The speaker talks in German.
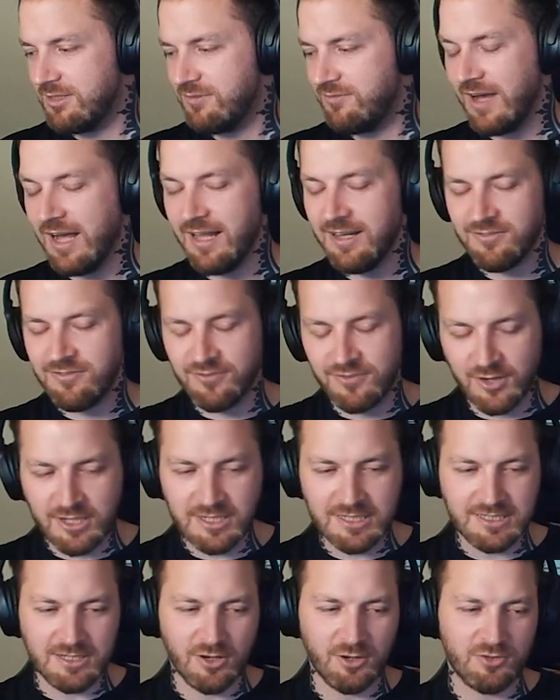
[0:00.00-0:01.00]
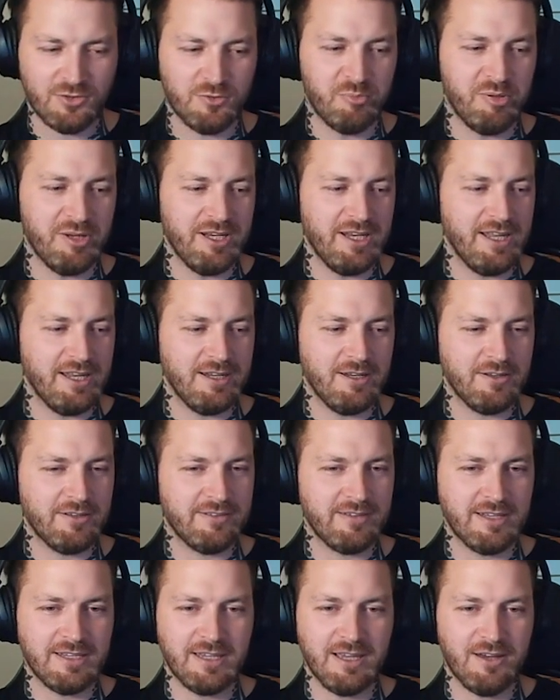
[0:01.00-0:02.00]
und die war halt wirklich auch super nett. Und dann
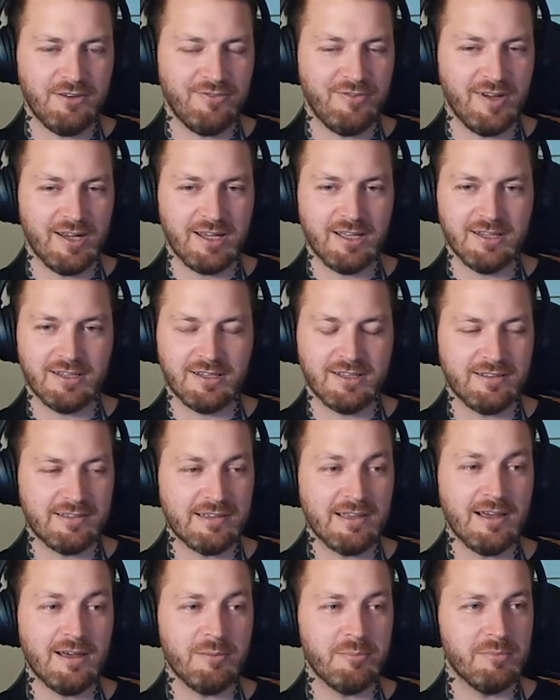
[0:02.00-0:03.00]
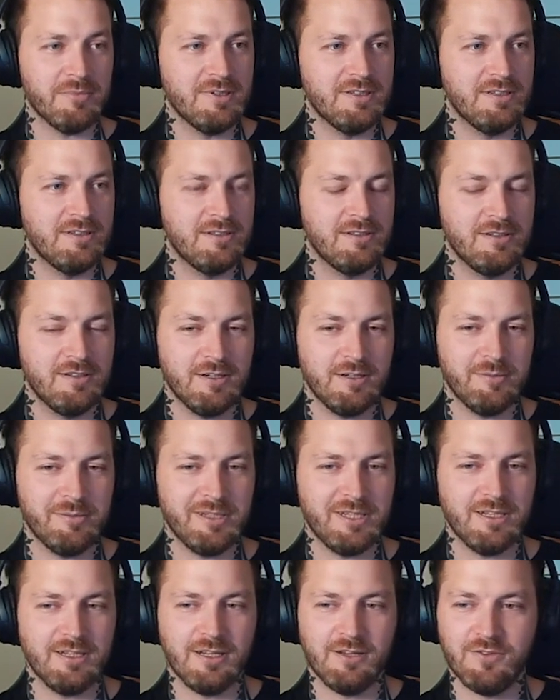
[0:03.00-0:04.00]
habe ich gesagt, ja, fuck it, kannst haben.
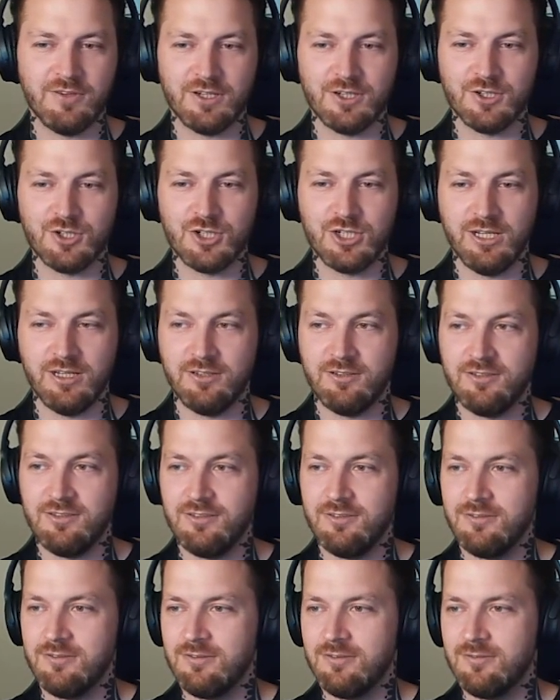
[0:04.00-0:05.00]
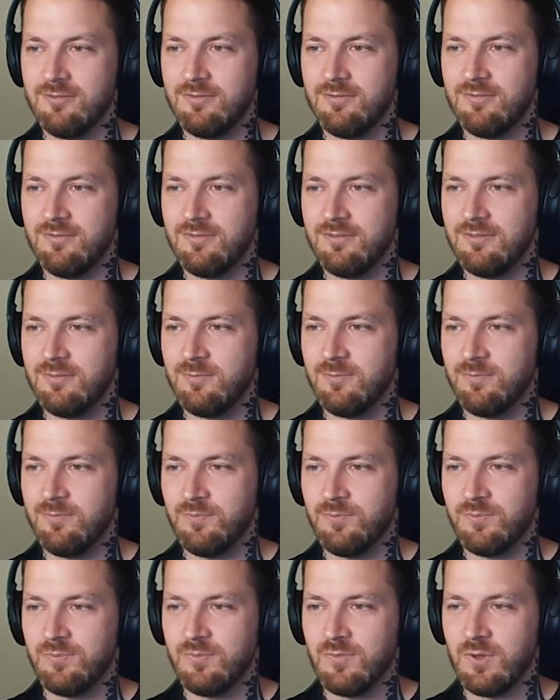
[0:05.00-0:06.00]
Habe ich denen einfach geschenkt.
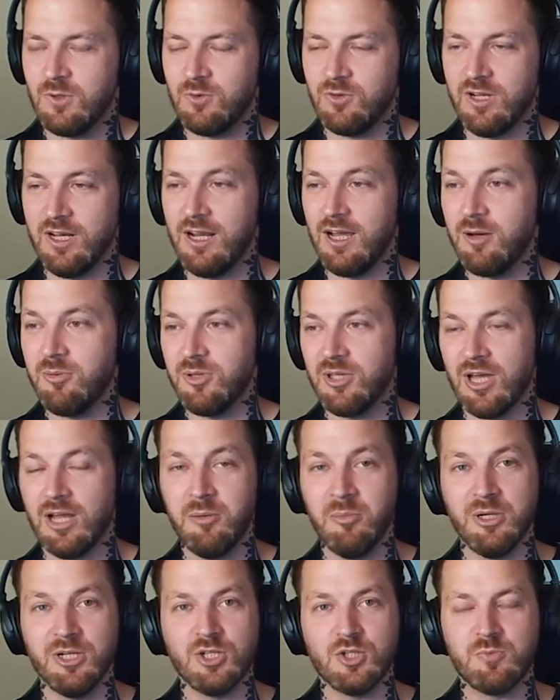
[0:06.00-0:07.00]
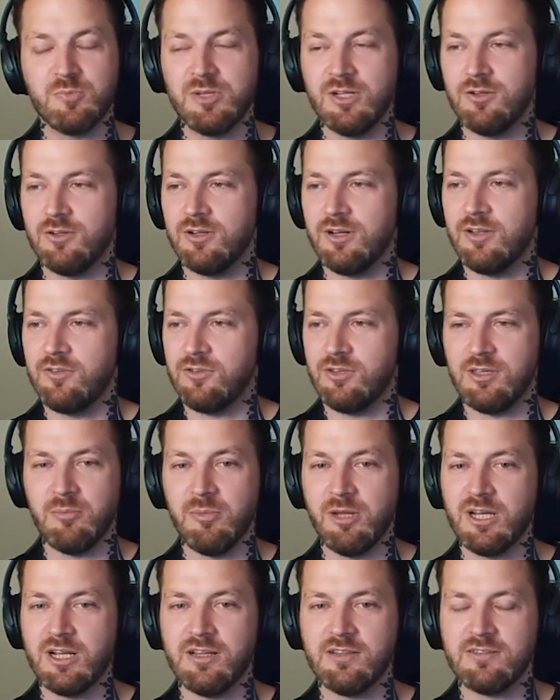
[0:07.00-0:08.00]
Und danach habe ich alle meine Spiele. Also
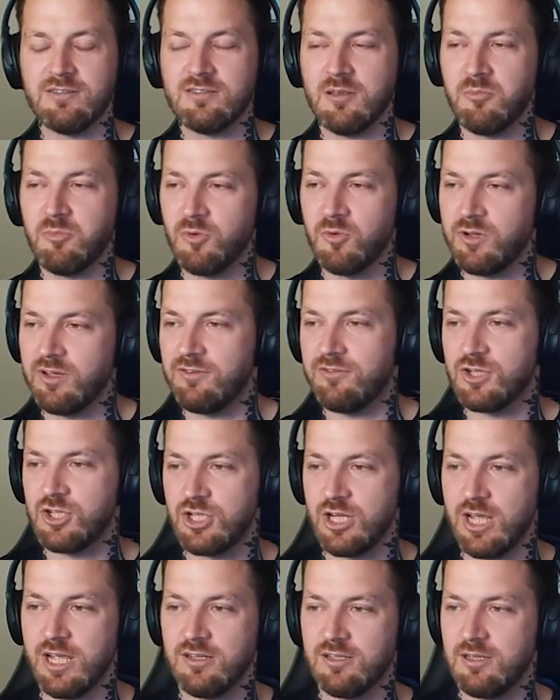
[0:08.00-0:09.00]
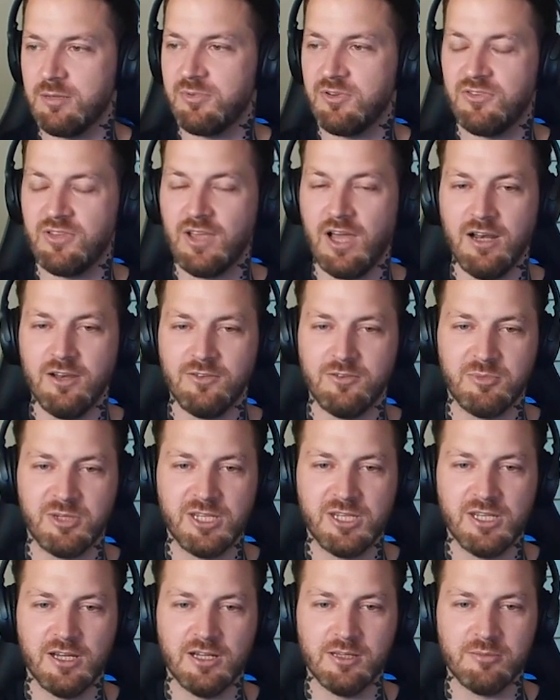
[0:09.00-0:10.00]
ich habe meine ganze Sammlung ja verschenkt. Ich habe das ja alles
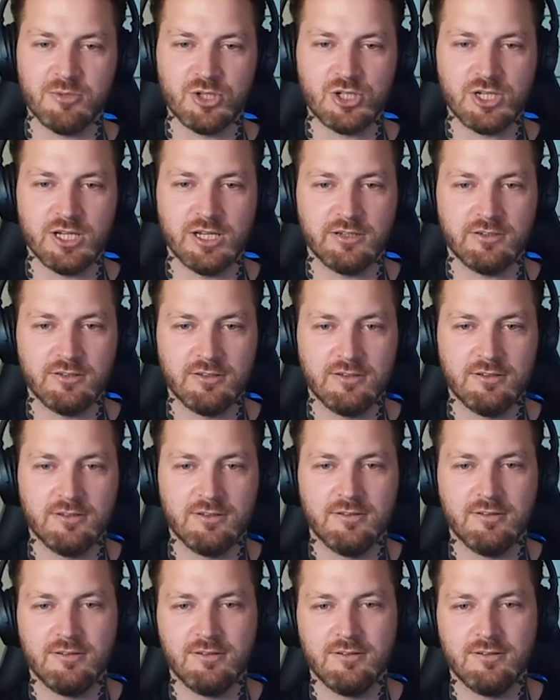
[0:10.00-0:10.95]
im Kinderheim geschenkt.